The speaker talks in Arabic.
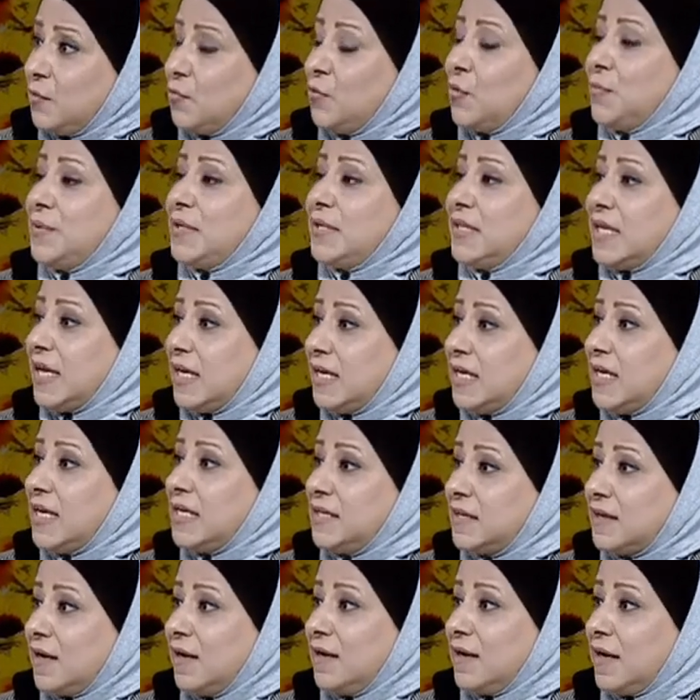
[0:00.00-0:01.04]
وبالتالي
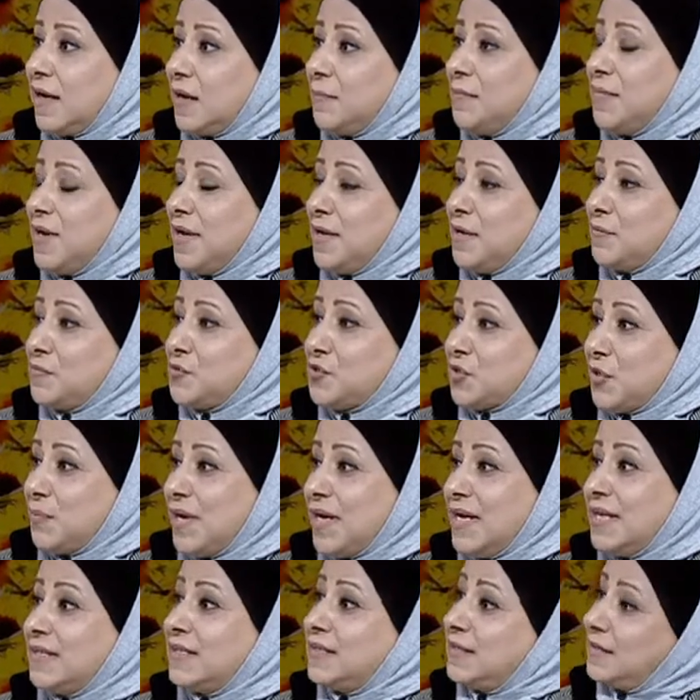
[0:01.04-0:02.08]
يدر على أبناء
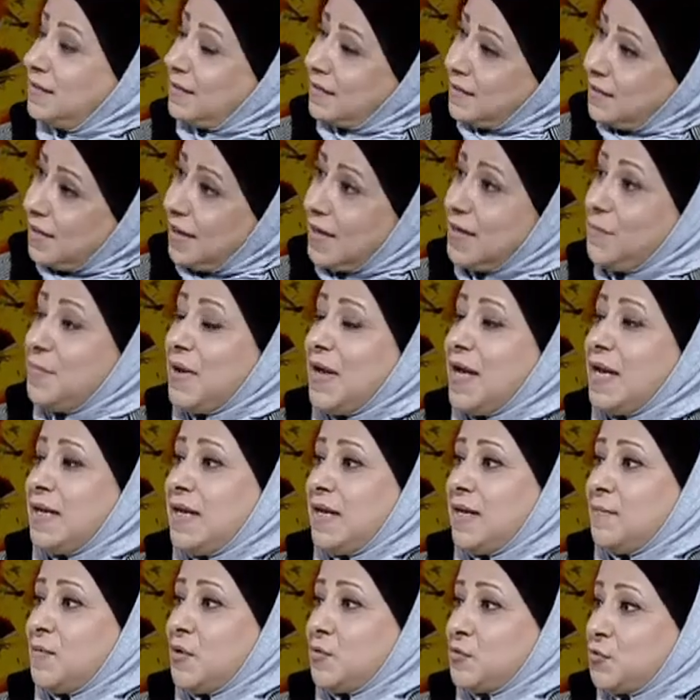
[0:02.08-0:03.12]
المجتمعات نعم. المحلية
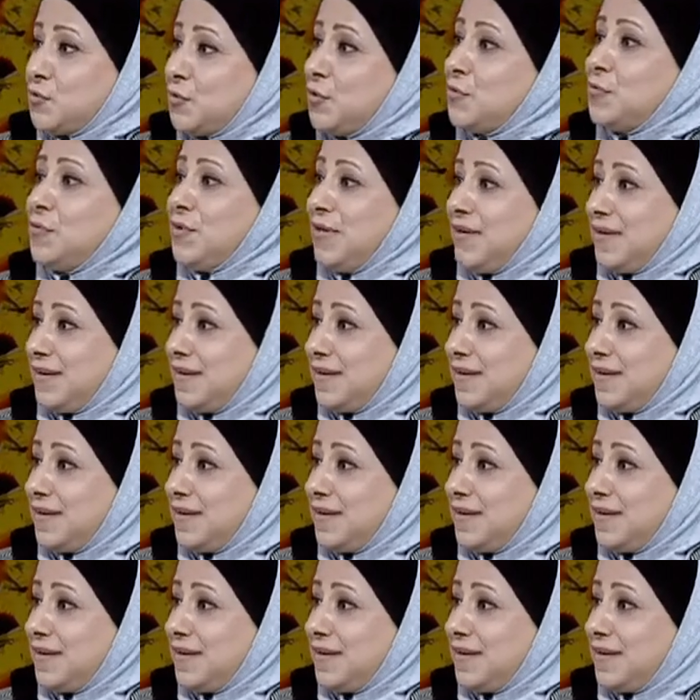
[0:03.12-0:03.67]
الموجودة هناك